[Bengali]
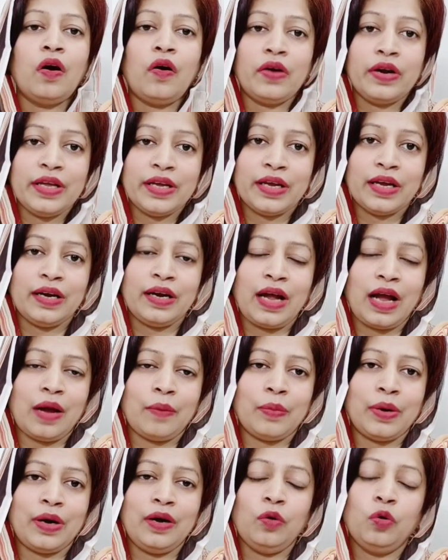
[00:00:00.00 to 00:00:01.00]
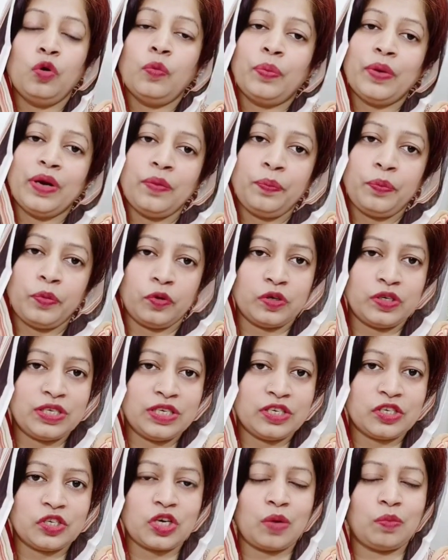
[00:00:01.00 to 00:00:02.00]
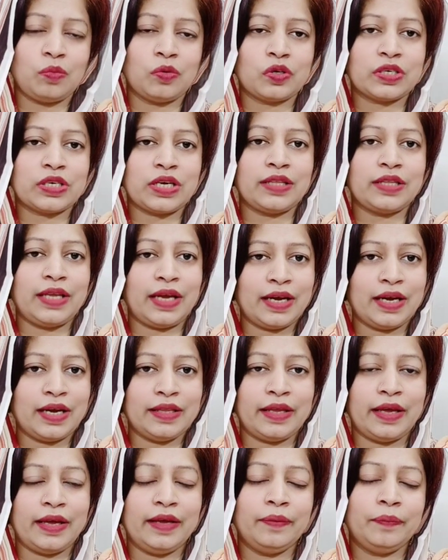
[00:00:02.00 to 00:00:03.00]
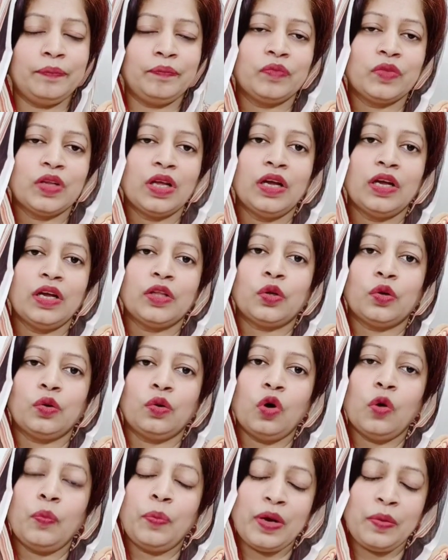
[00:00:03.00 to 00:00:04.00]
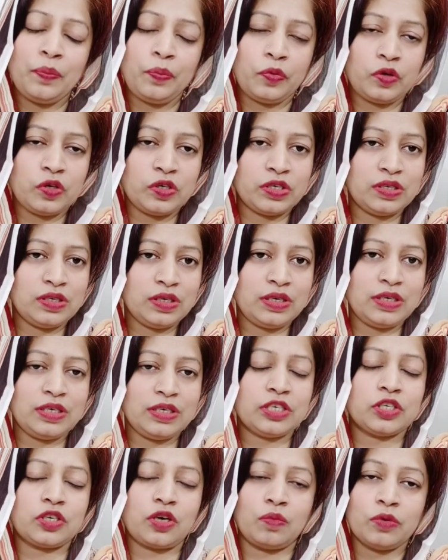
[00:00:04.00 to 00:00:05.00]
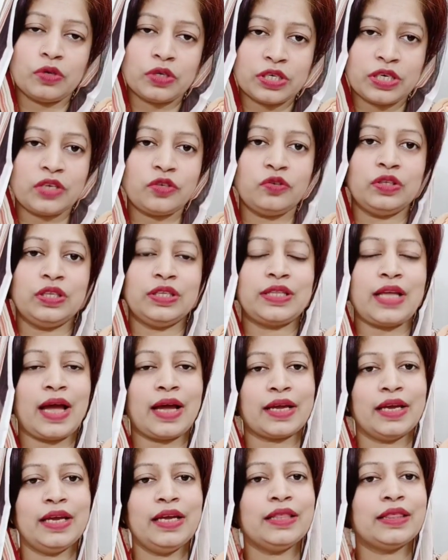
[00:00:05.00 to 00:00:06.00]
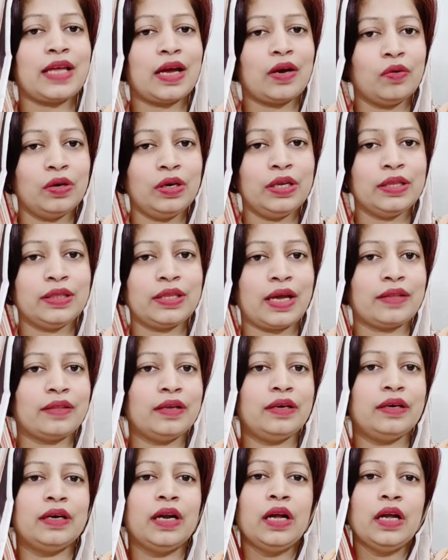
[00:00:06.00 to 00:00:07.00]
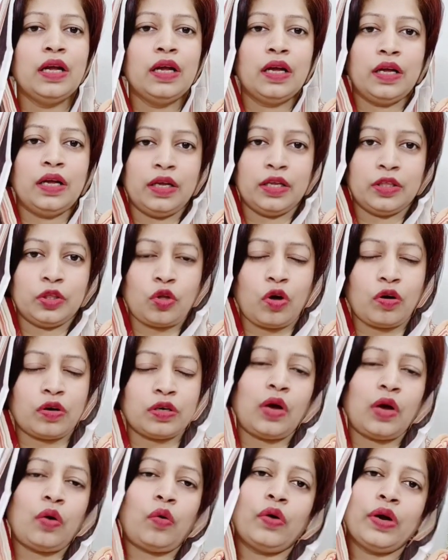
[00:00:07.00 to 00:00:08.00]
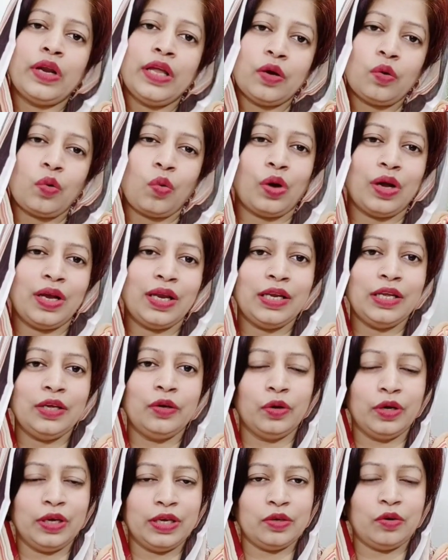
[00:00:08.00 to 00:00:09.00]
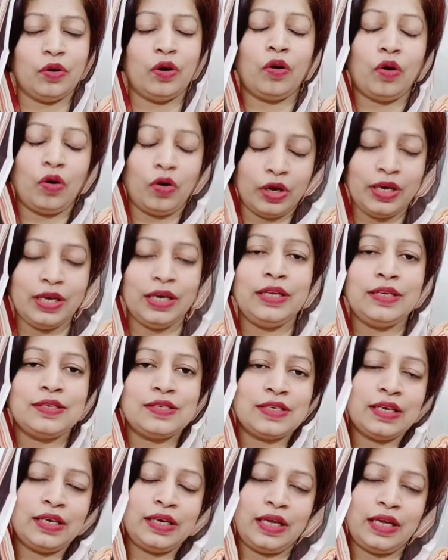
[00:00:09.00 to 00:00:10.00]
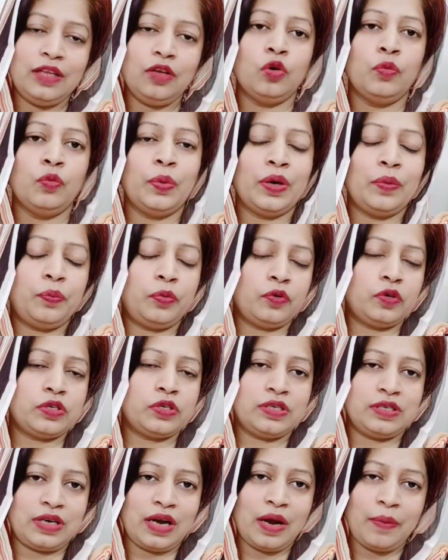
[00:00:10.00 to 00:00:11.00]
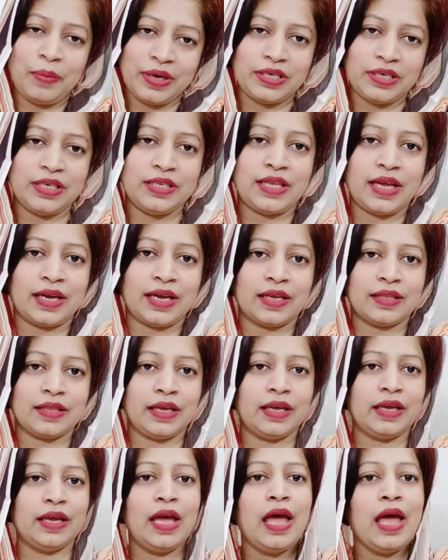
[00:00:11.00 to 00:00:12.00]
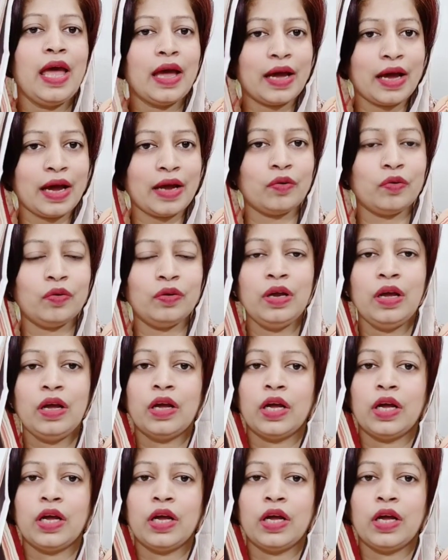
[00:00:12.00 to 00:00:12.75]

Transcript: অনেকের আবার ওপেন পোর্সের সমস্যা দেখা দেয় তো ওপেন পোর্সের সমস্যা যদি থাকে তাহলে তাদের ত্বকটা অনেক অয়েলি হয়ে অয়েলি স্কিনেই ওপেন পোর্সটা বেশি দেখা দেয় কারণ